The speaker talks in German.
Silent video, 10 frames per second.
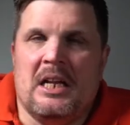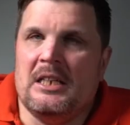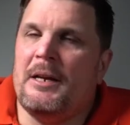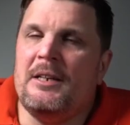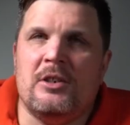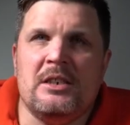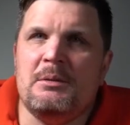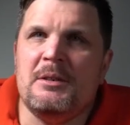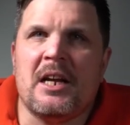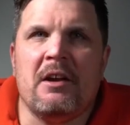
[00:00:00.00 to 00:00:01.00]
es bringt euch
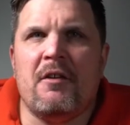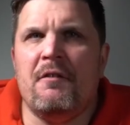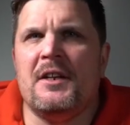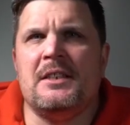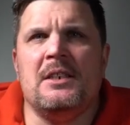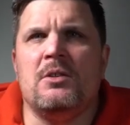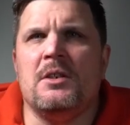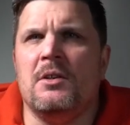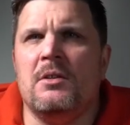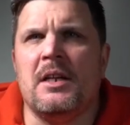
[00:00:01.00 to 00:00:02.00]
nicht mit der
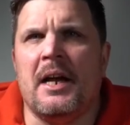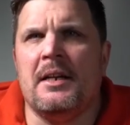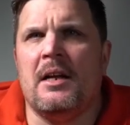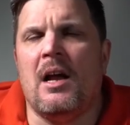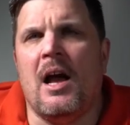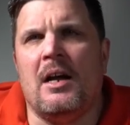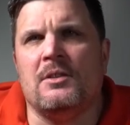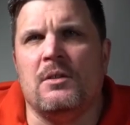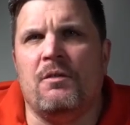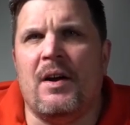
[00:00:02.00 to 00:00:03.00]
Requalifizierung in irgendeiner
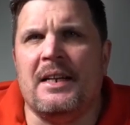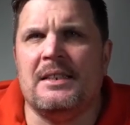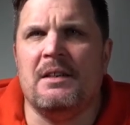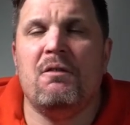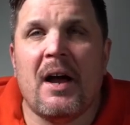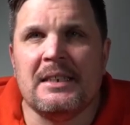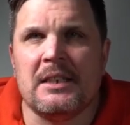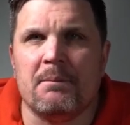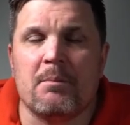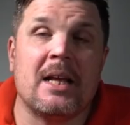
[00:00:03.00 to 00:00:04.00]
Art und Weise
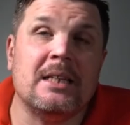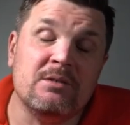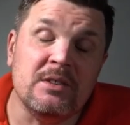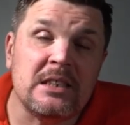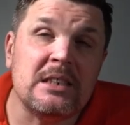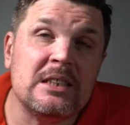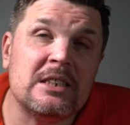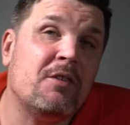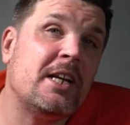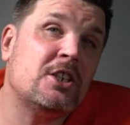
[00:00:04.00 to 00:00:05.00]
weiter. Ganz wichtig
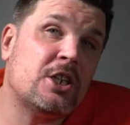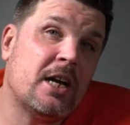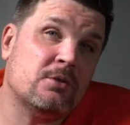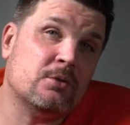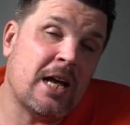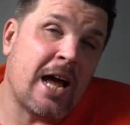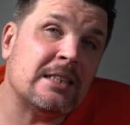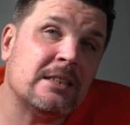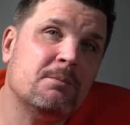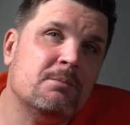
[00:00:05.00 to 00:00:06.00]
ist, wer den Status
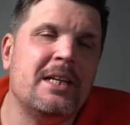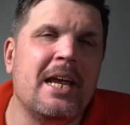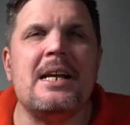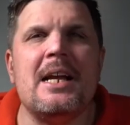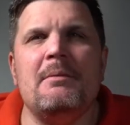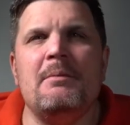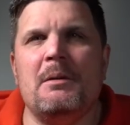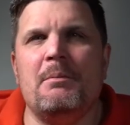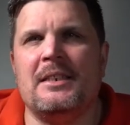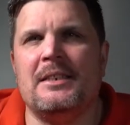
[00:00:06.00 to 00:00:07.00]
hat, der kann
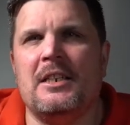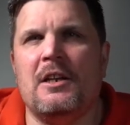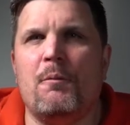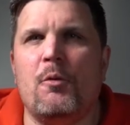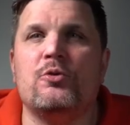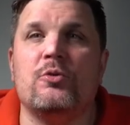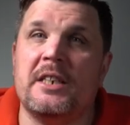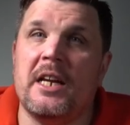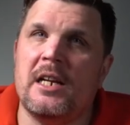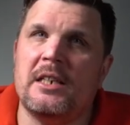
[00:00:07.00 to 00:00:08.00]
mit dem Executive Bonus, und
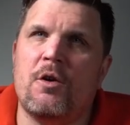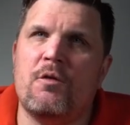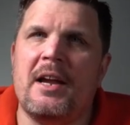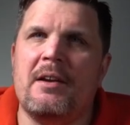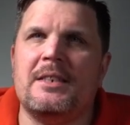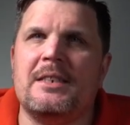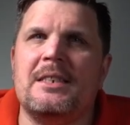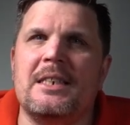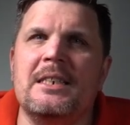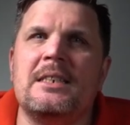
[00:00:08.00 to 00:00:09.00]
ich gehe gleich darauf ein, was
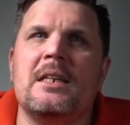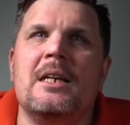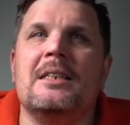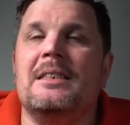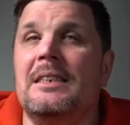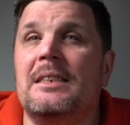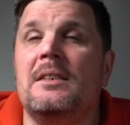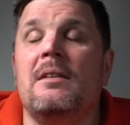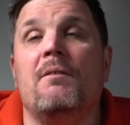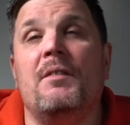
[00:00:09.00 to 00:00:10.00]
es ist,
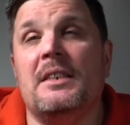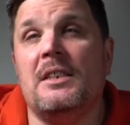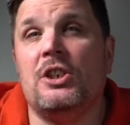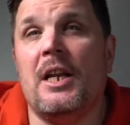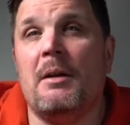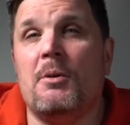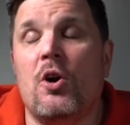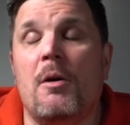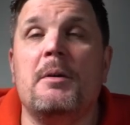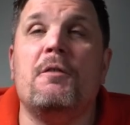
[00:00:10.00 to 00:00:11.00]
diesen wesentlich schneller
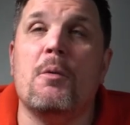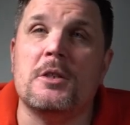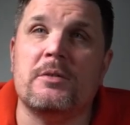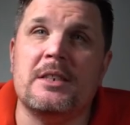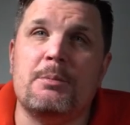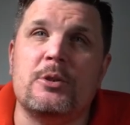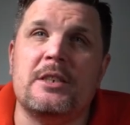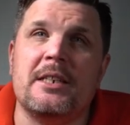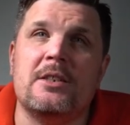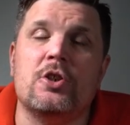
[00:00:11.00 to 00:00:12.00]
bekommen mit
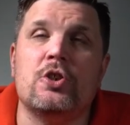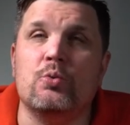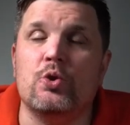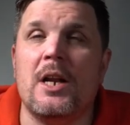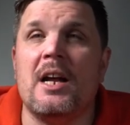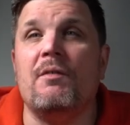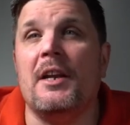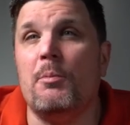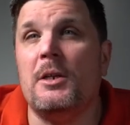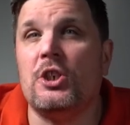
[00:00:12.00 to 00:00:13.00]
25% Zuschlag,
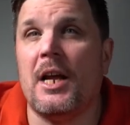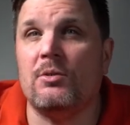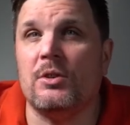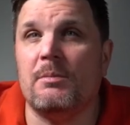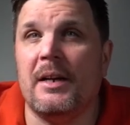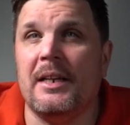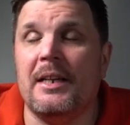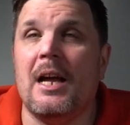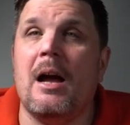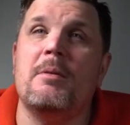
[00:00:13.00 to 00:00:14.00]
wenn er über das Status Statusmine
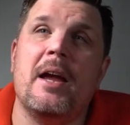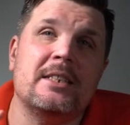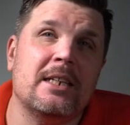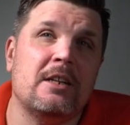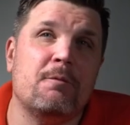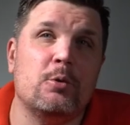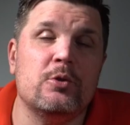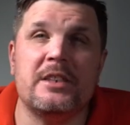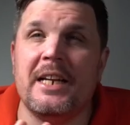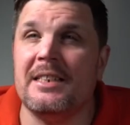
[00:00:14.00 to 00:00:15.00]
geht. Aber Executive
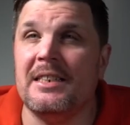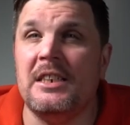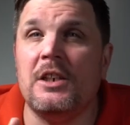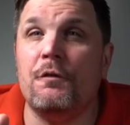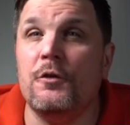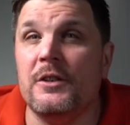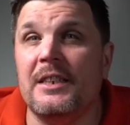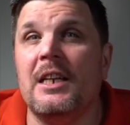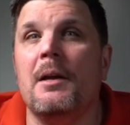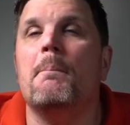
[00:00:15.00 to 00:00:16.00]
Bonus zählt nicht für
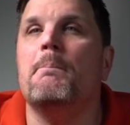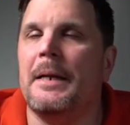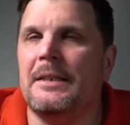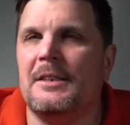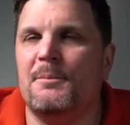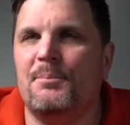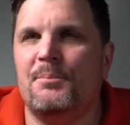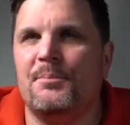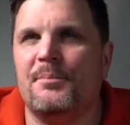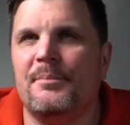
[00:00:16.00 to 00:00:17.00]
Segmente.
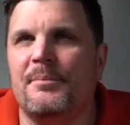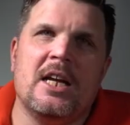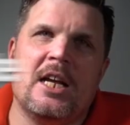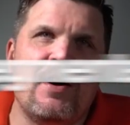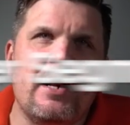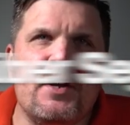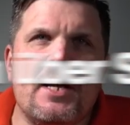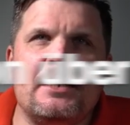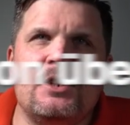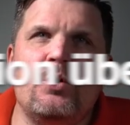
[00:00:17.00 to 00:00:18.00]

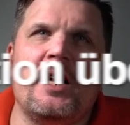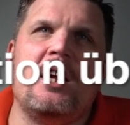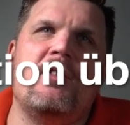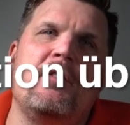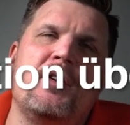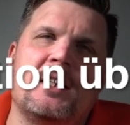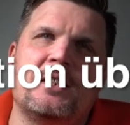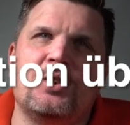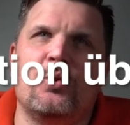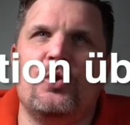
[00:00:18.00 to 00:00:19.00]
Qualifikation,
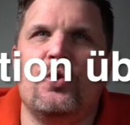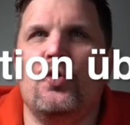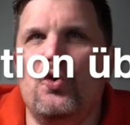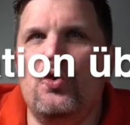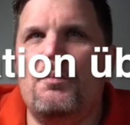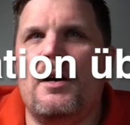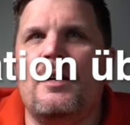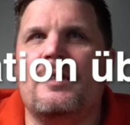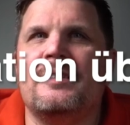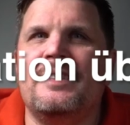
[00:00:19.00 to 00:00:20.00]
Requalifikation
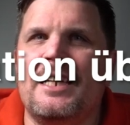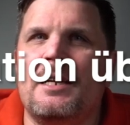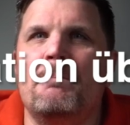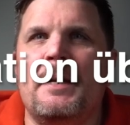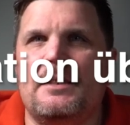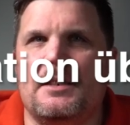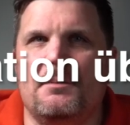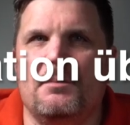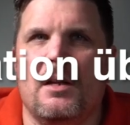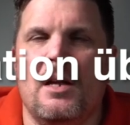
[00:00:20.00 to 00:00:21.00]
über Segmente.